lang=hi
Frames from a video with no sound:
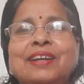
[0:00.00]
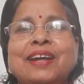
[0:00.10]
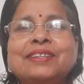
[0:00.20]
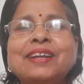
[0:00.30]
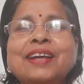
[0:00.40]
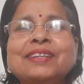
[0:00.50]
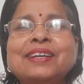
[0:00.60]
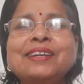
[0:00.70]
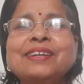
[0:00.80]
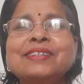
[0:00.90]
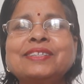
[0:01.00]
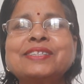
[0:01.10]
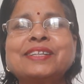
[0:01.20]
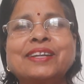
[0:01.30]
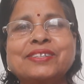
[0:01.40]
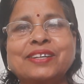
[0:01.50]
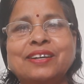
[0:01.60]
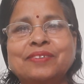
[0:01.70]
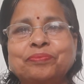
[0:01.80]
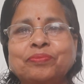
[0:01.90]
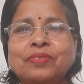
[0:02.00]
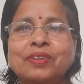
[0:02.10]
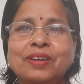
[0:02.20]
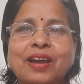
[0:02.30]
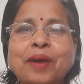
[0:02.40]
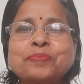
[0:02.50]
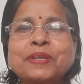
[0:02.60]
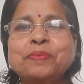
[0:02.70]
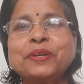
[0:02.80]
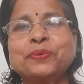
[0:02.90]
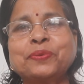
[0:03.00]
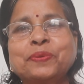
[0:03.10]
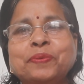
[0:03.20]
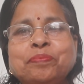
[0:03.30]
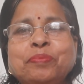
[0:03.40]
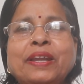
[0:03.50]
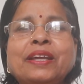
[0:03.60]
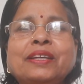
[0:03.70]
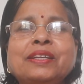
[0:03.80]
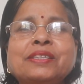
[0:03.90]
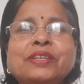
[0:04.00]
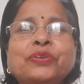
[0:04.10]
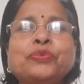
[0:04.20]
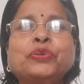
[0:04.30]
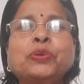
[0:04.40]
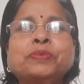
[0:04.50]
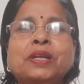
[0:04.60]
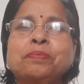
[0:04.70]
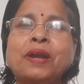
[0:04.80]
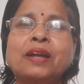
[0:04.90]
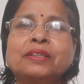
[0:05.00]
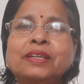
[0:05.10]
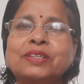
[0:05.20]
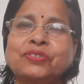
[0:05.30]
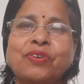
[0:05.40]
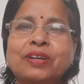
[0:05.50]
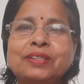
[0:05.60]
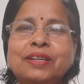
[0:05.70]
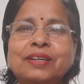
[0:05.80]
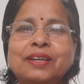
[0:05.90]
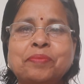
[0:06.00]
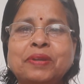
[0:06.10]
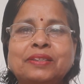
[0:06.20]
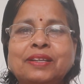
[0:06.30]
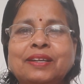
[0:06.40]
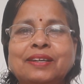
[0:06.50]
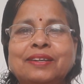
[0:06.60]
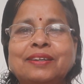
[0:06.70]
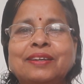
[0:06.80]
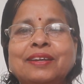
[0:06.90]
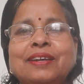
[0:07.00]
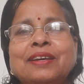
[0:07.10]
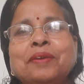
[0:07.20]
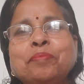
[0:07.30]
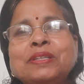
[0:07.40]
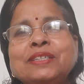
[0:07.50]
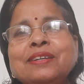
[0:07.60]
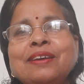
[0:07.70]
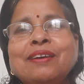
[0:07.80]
राधे राधे जय श्री कृष्णा आप सभी को मेरे इस यूट्यूब चैनल पर हार्दिक स्वागत है अभिनंदन है बच्चे